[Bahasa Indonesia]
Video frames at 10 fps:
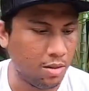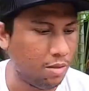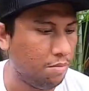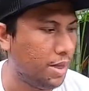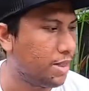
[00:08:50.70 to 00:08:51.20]

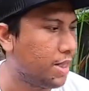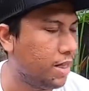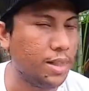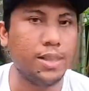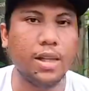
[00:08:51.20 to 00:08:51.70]

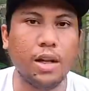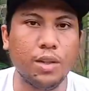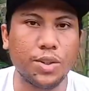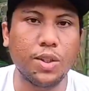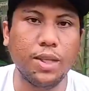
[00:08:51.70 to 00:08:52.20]
biasanya sih
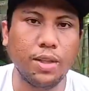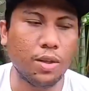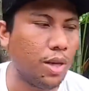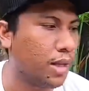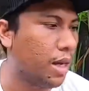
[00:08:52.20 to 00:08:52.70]
kalau solid
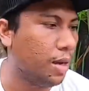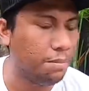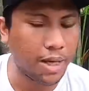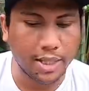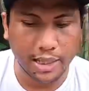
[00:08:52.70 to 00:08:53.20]
itu agak
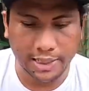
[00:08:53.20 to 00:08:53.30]
berat guys